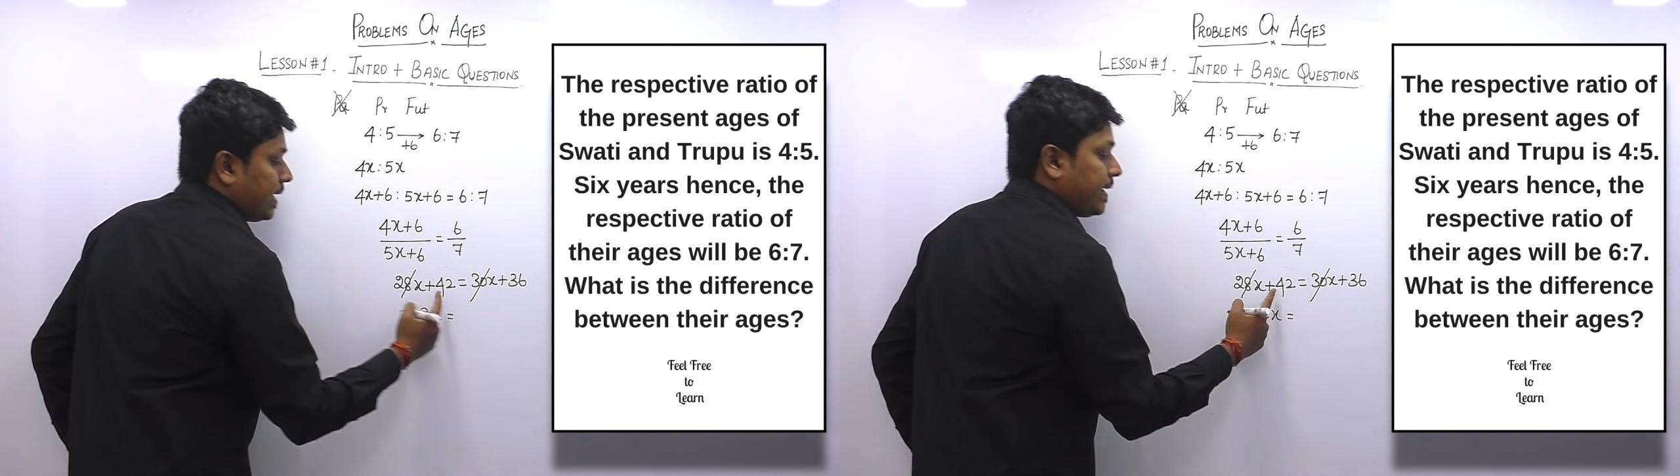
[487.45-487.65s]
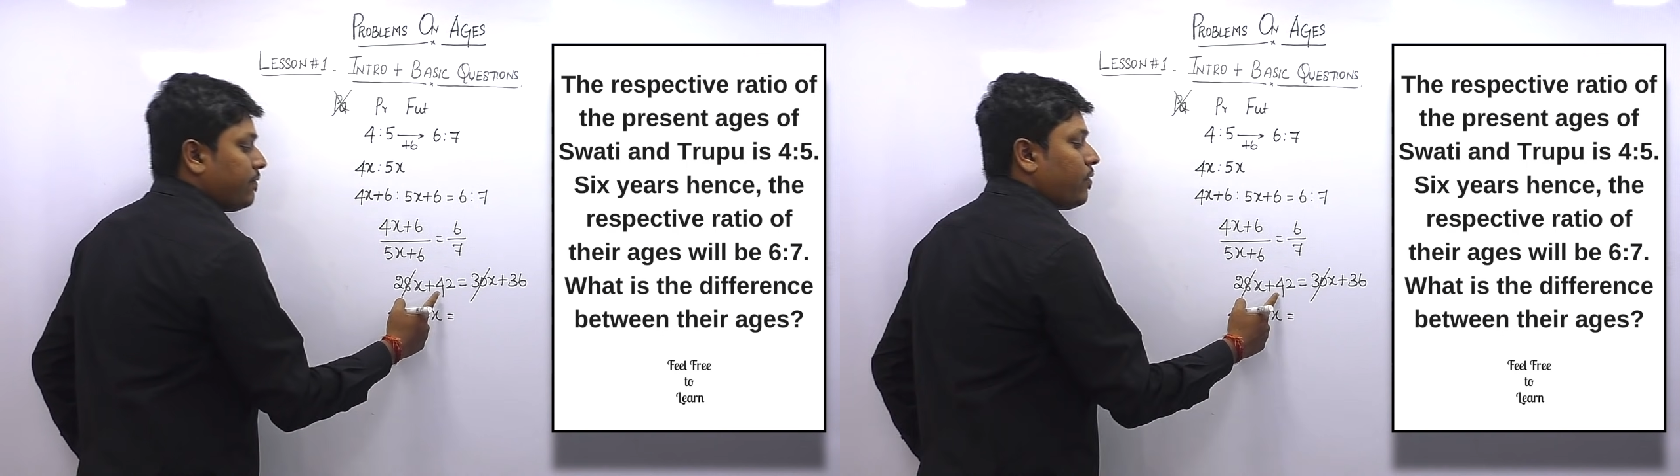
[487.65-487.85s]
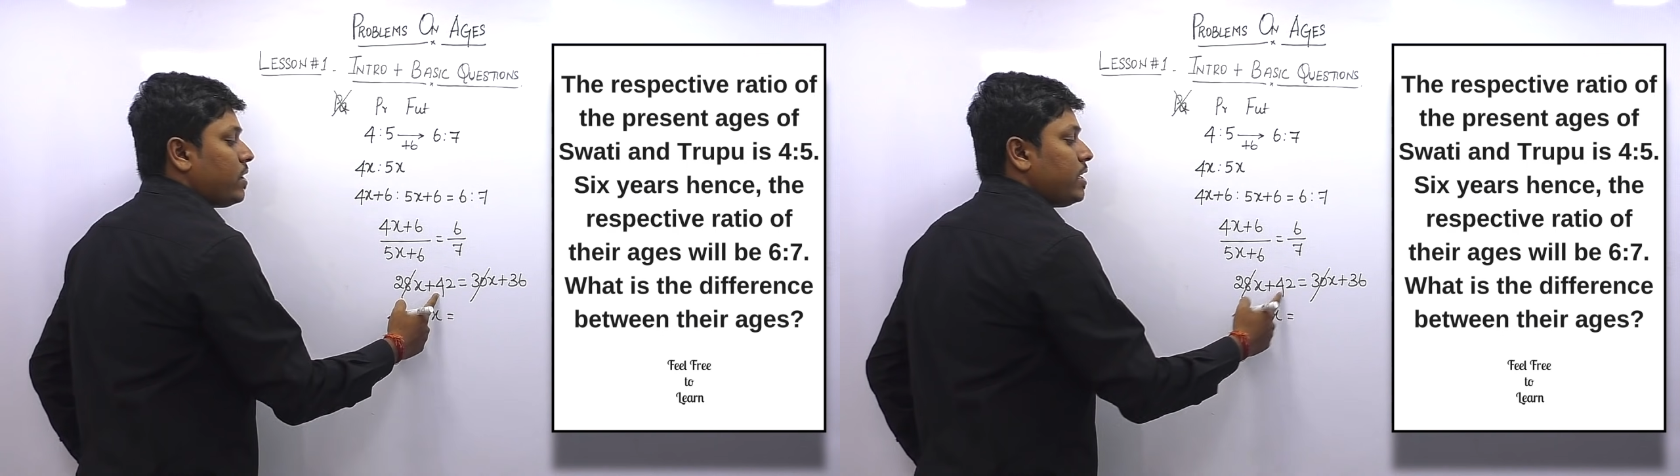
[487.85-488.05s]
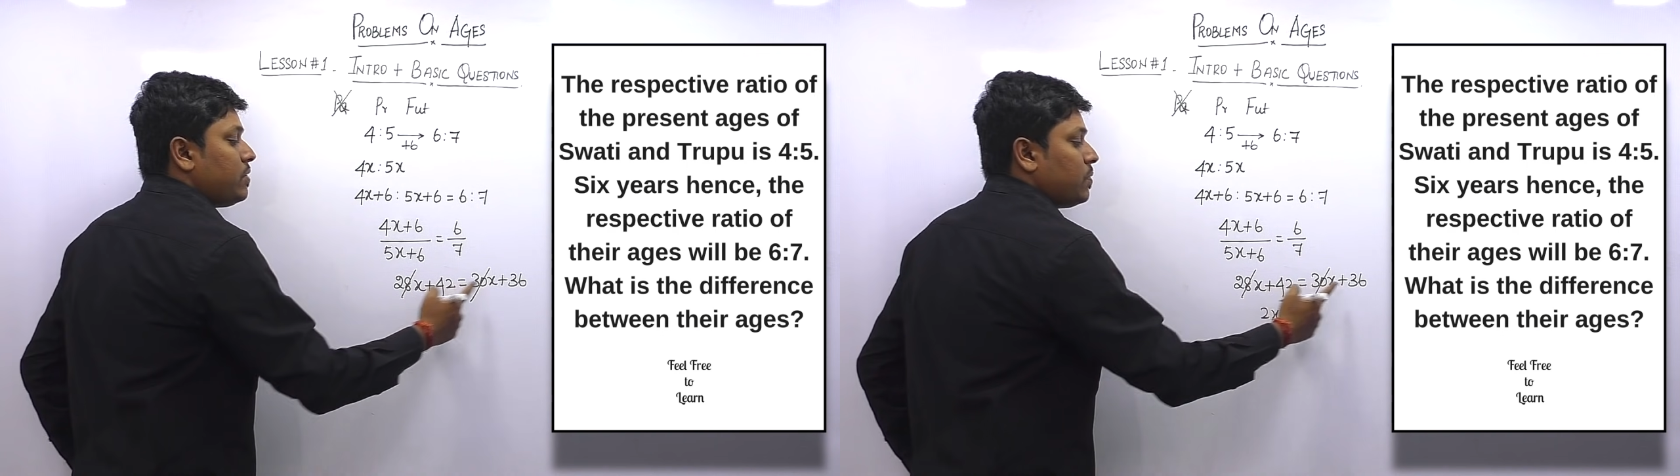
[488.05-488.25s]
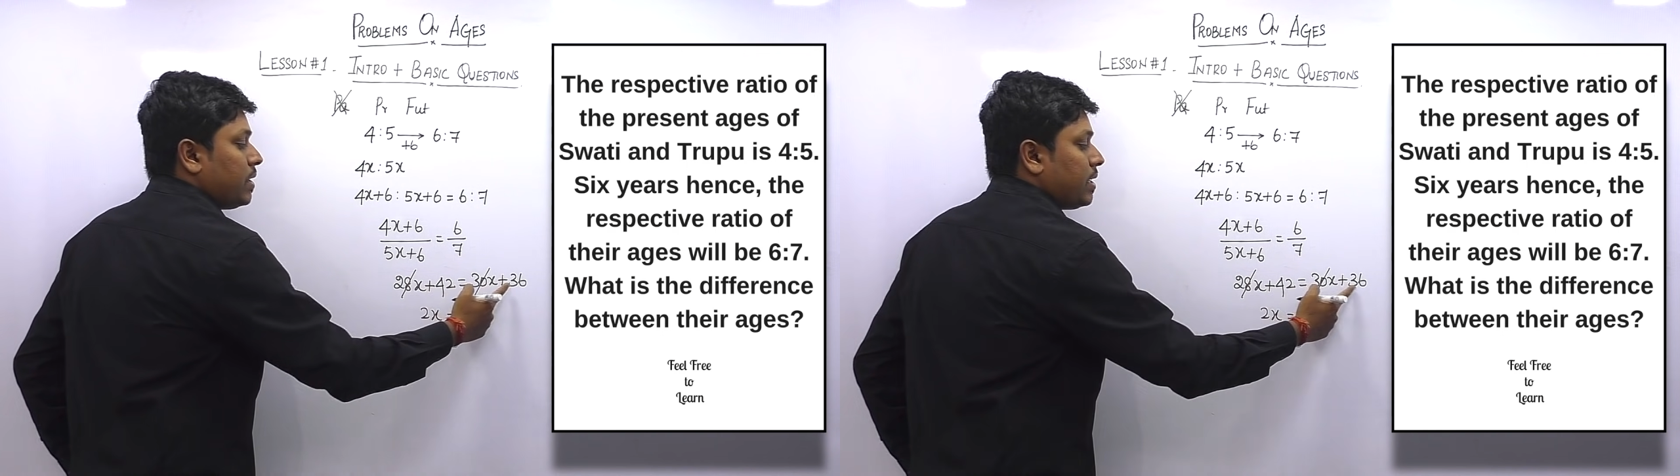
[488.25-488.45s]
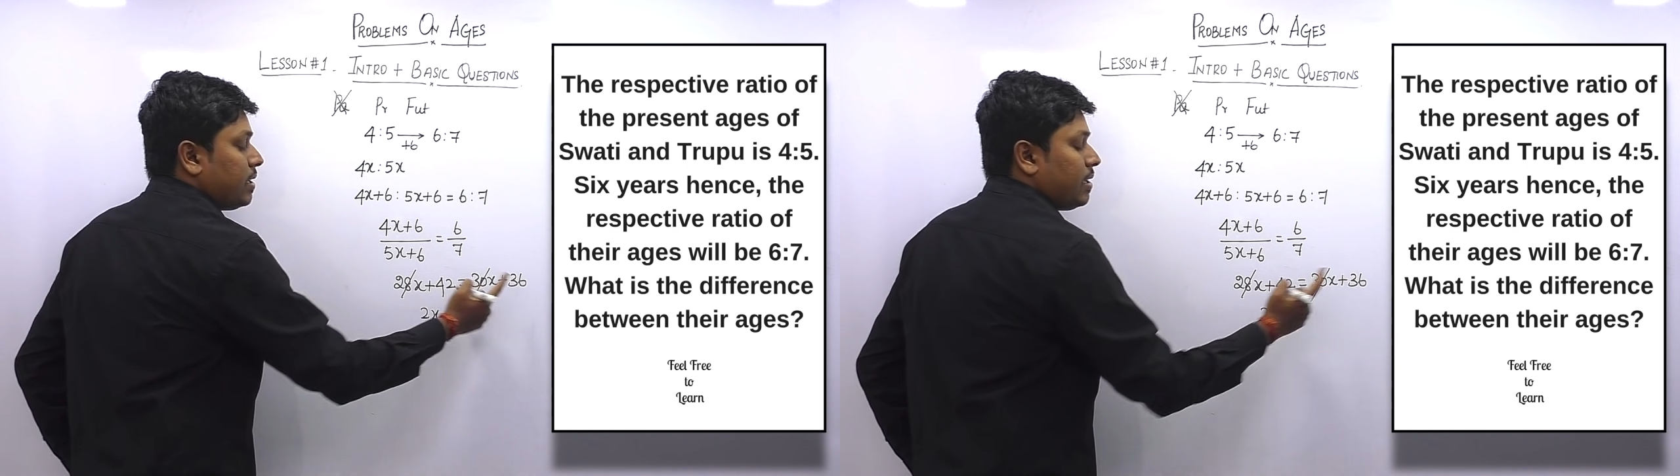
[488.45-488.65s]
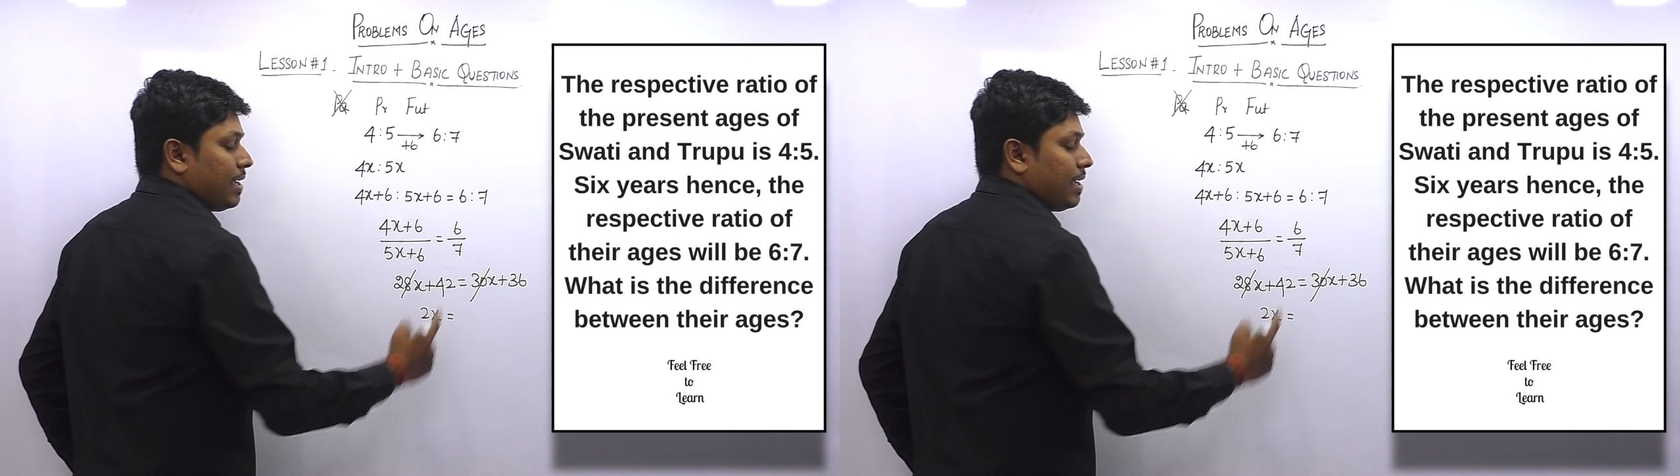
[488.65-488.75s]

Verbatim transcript: இங்கே ஃபார்ட்டி டூ இருக்குது